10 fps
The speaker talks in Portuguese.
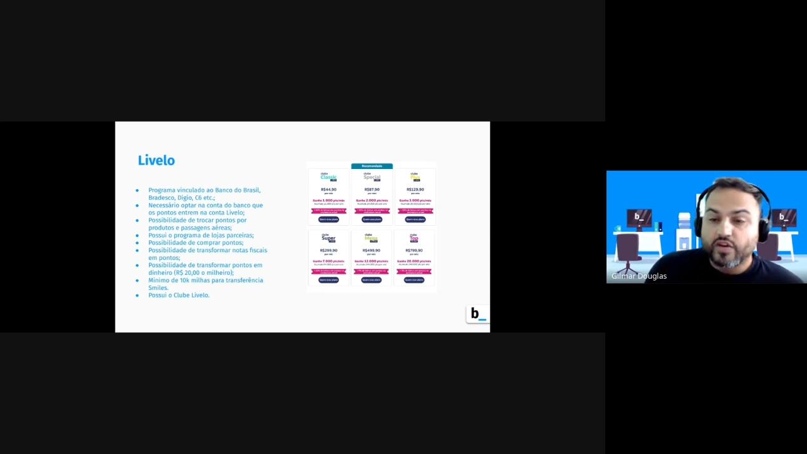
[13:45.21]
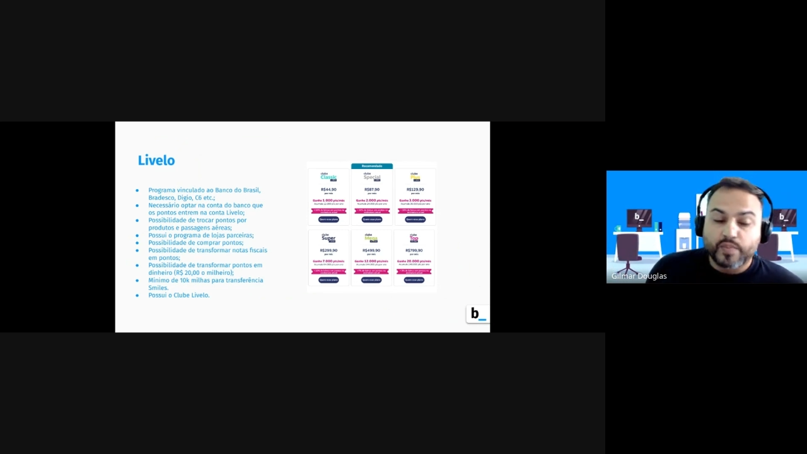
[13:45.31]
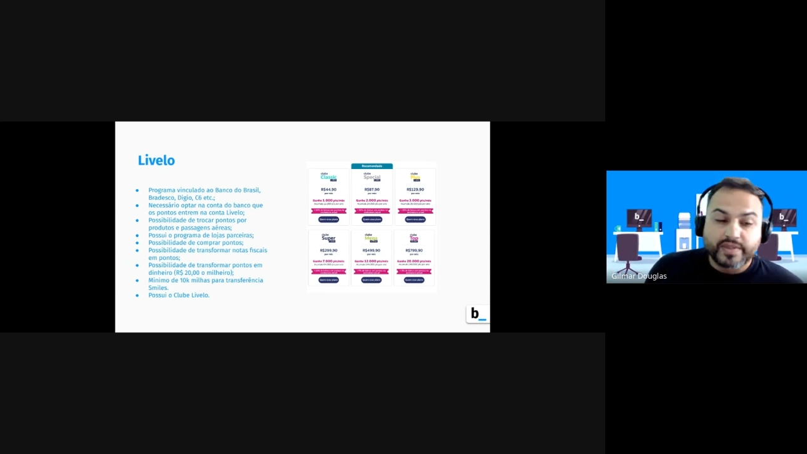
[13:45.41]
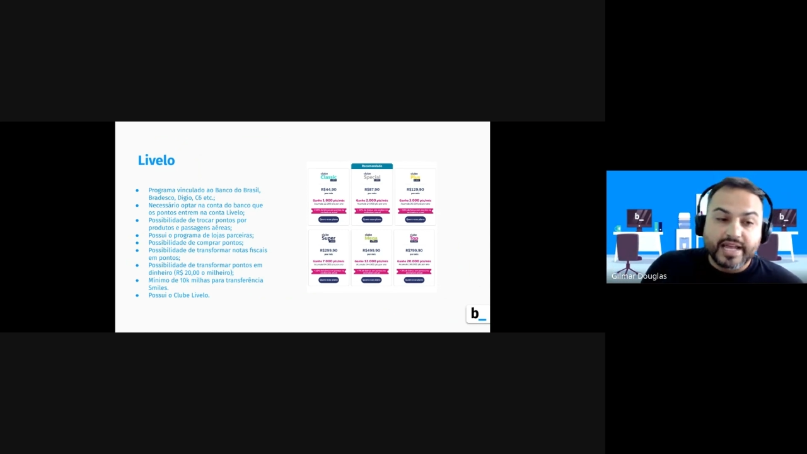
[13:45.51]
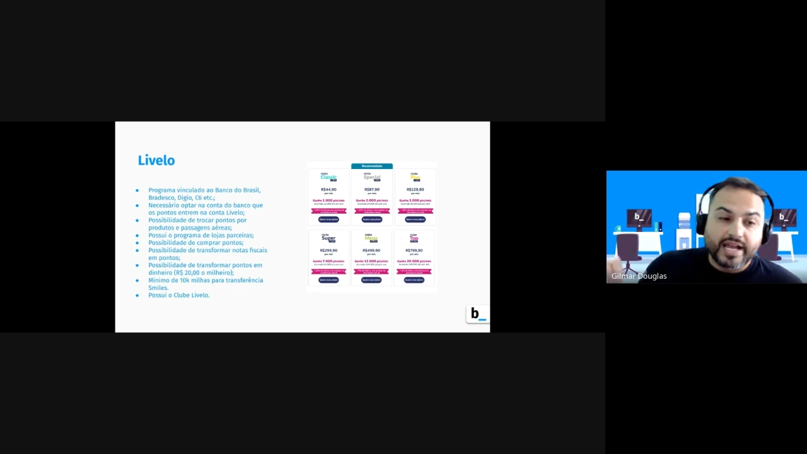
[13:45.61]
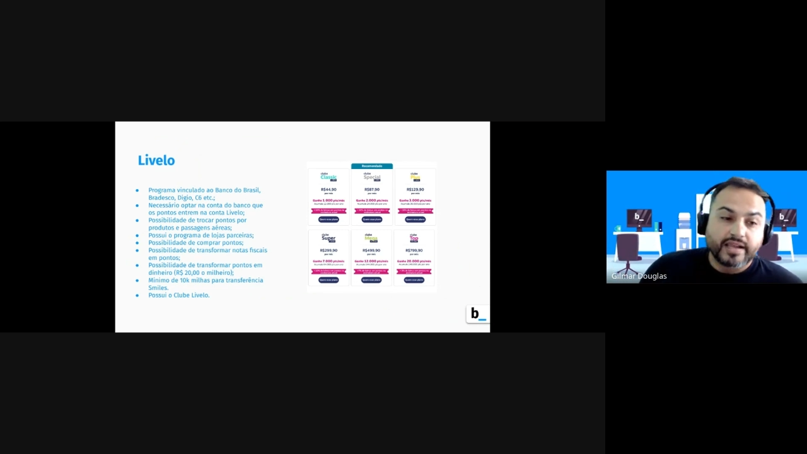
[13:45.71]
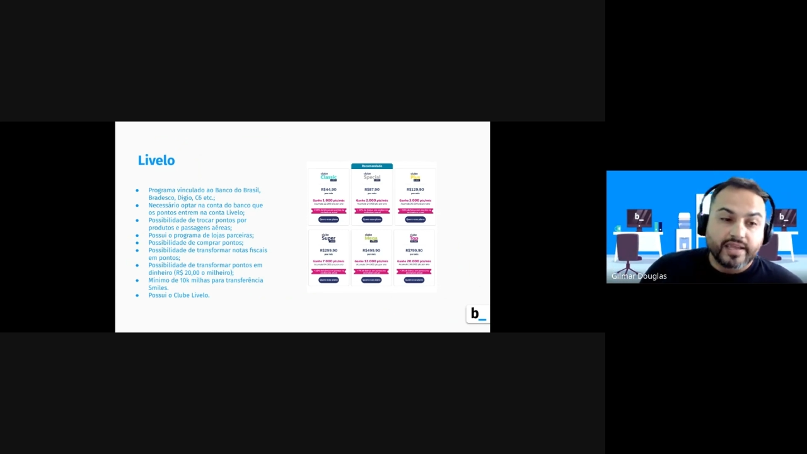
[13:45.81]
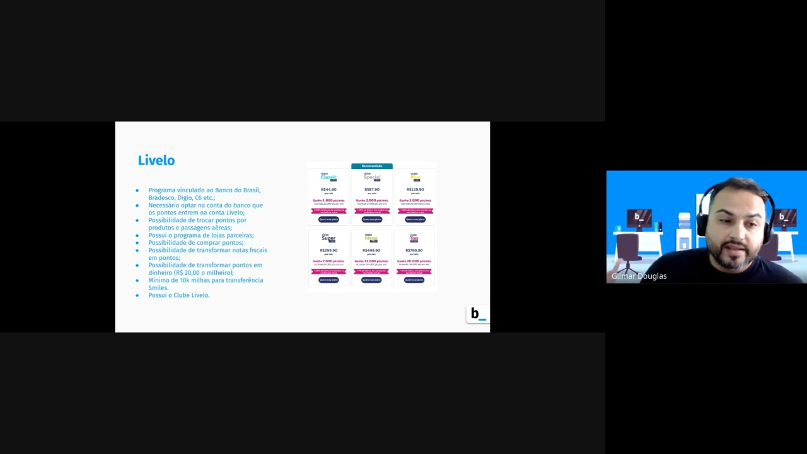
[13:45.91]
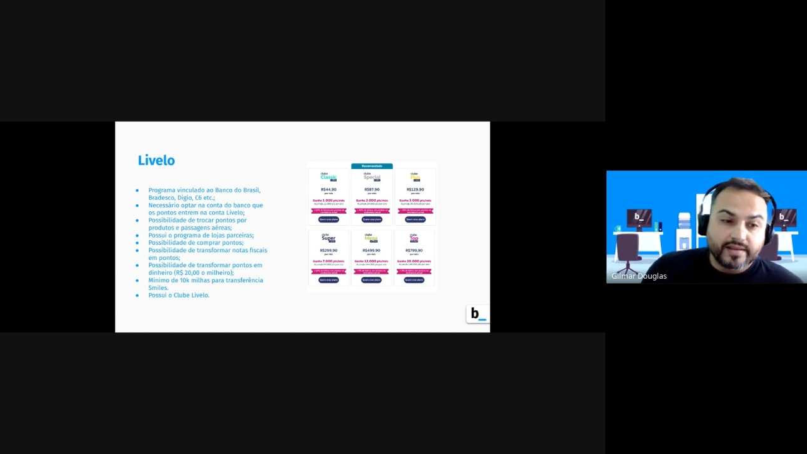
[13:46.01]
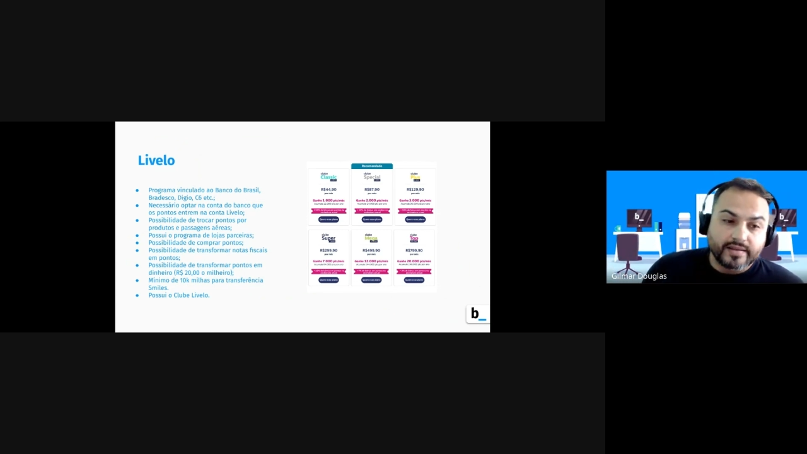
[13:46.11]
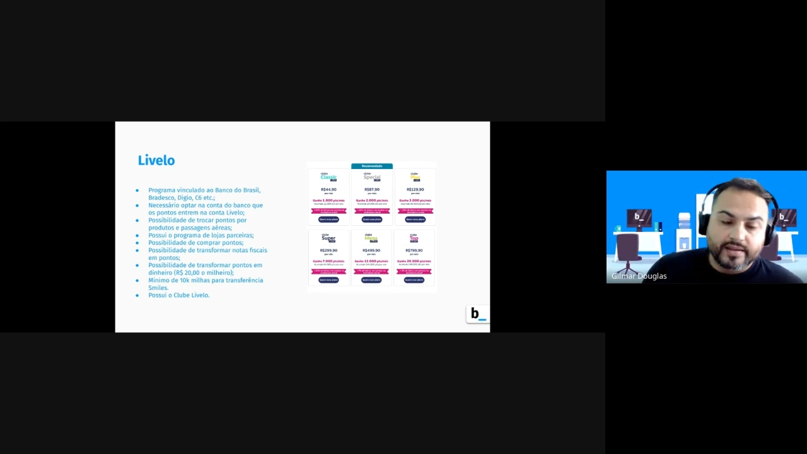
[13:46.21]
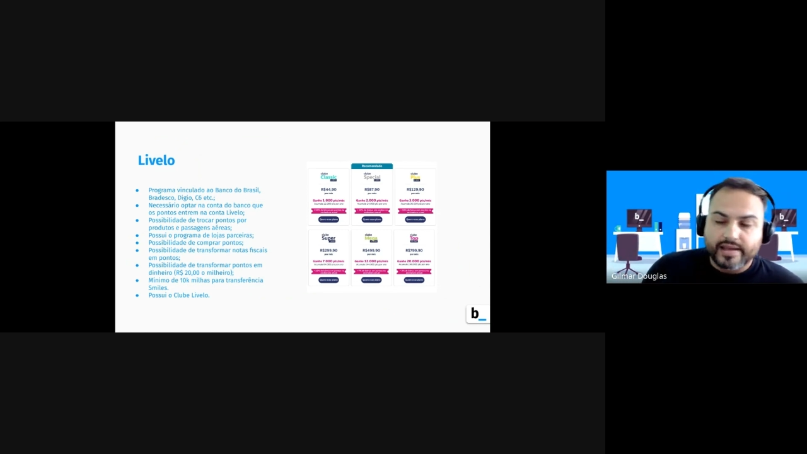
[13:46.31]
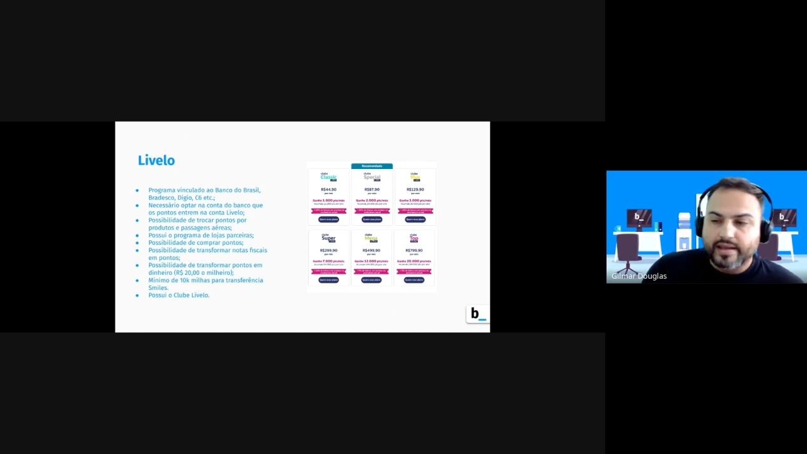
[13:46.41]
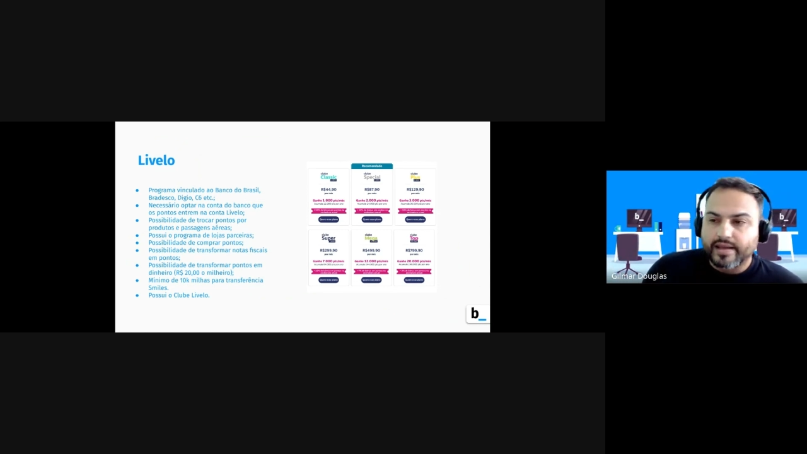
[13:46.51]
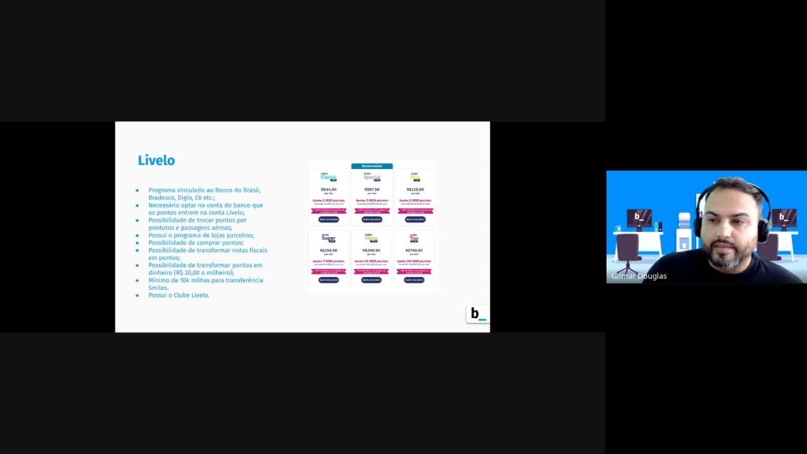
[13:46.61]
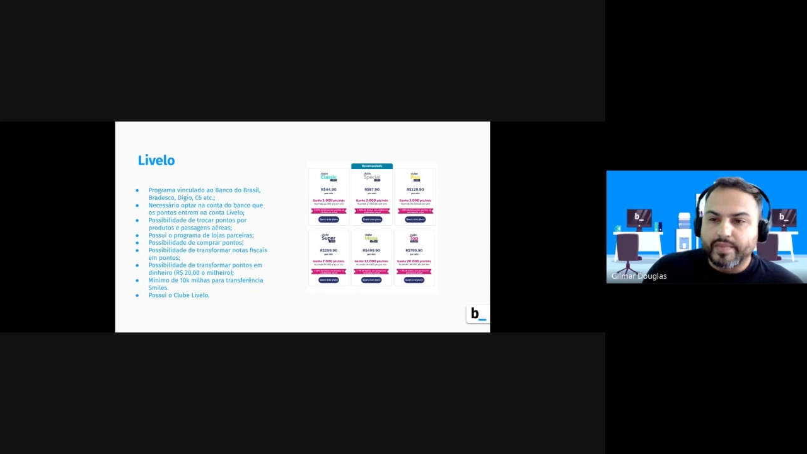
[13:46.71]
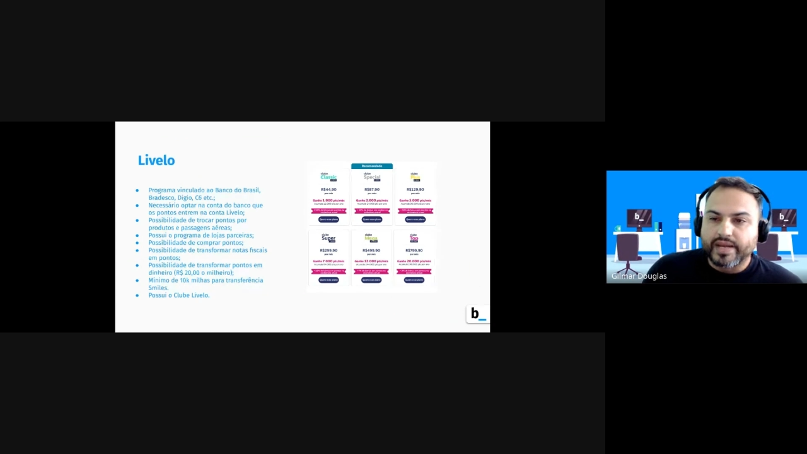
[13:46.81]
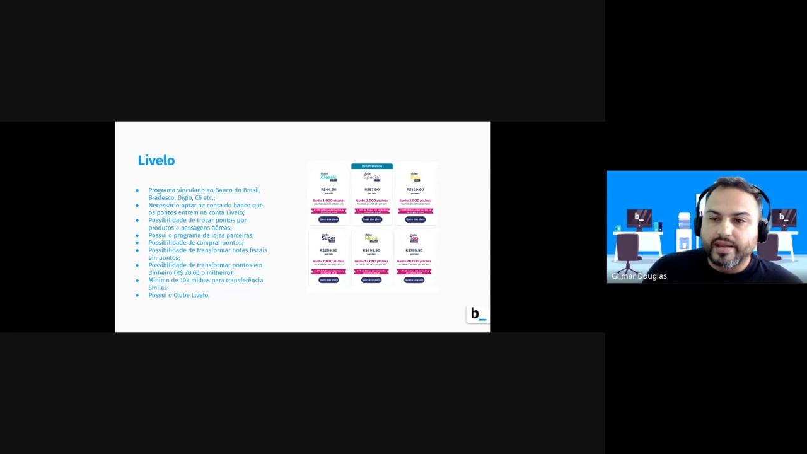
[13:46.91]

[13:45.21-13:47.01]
que optar que esses é,